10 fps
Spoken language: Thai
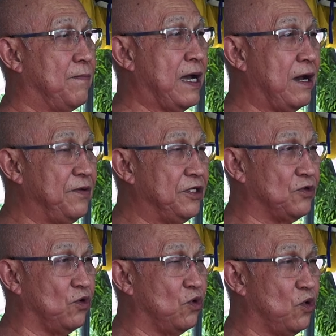พระภิก
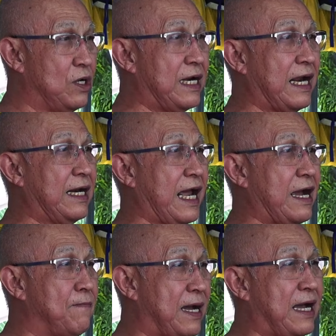ษุรุ่นหลั
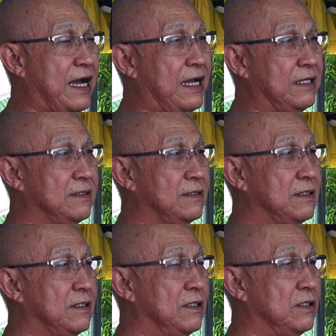งๆมา
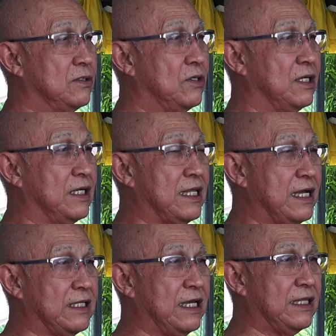จนกระทั่
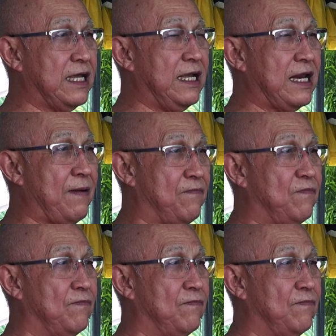งท่านได้รับ